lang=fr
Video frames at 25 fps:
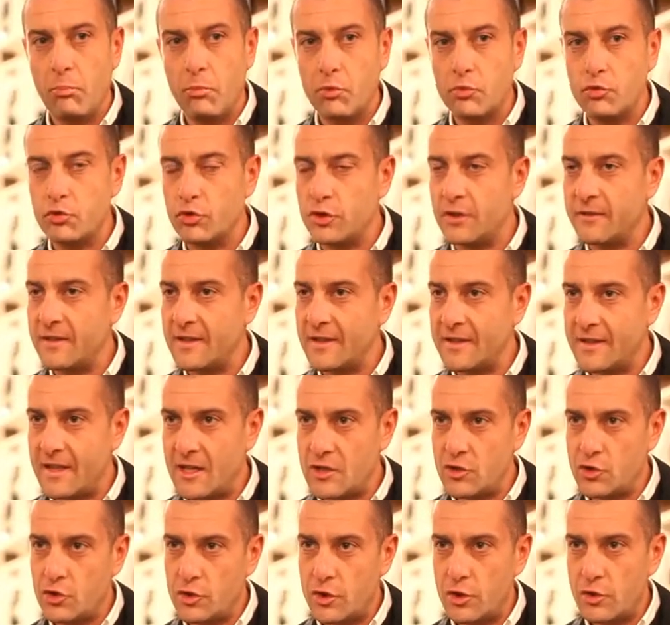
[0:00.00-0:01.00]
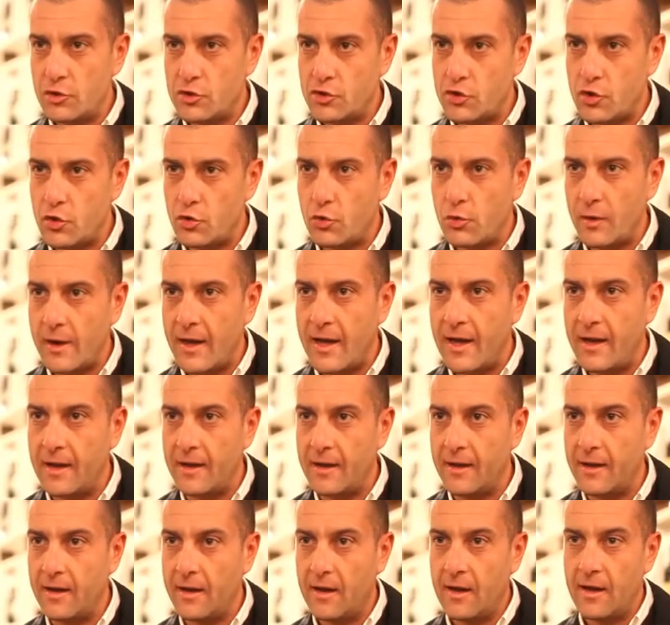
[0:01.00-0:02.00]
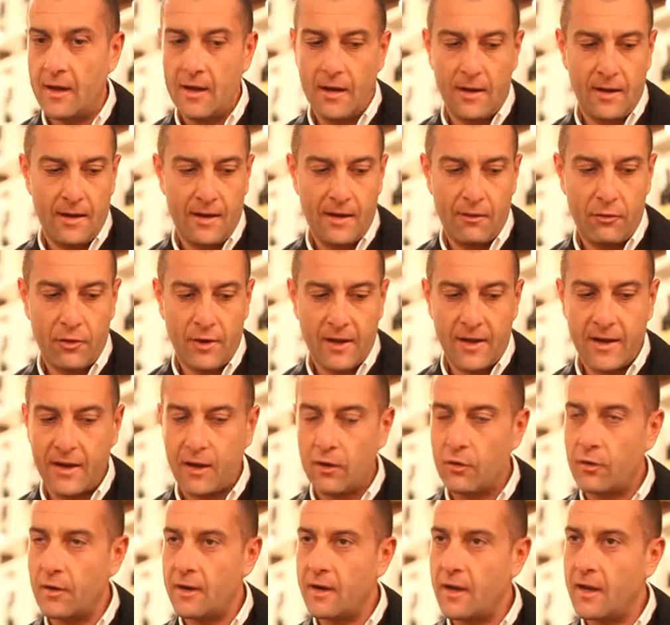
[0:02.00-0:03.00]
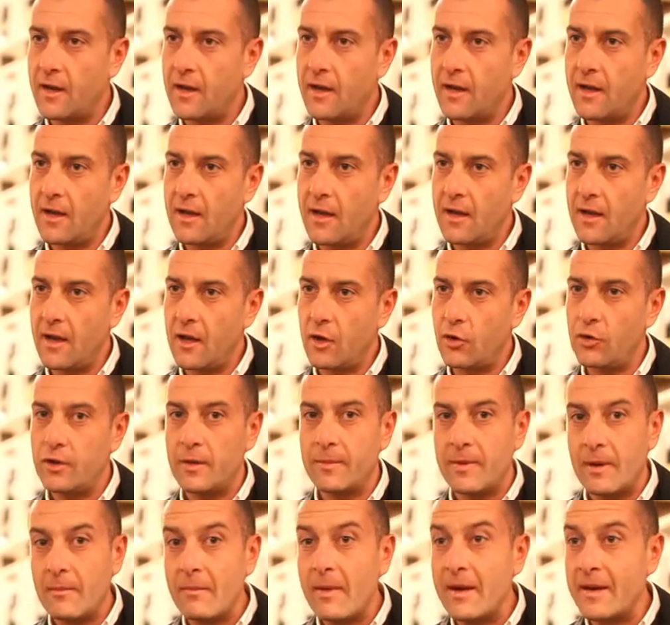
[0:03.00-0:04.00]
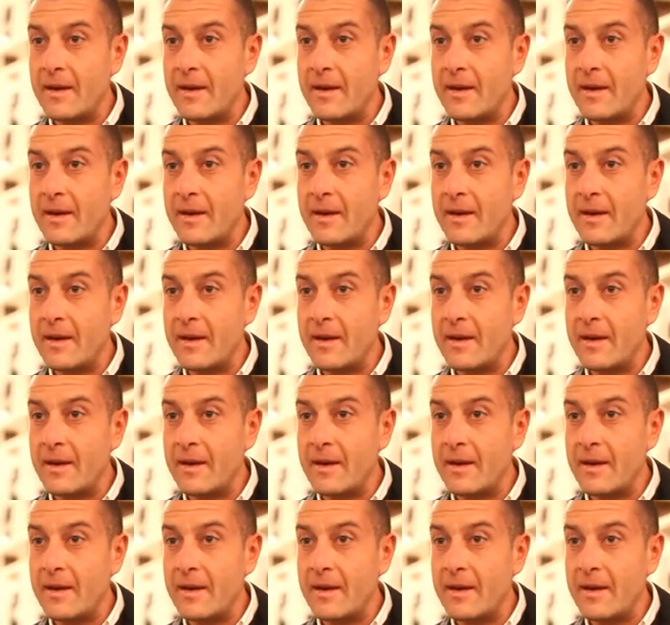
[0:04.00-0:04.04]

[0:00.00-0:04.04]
Sol, qui représentent en ce moment un atout pour notre e établissement.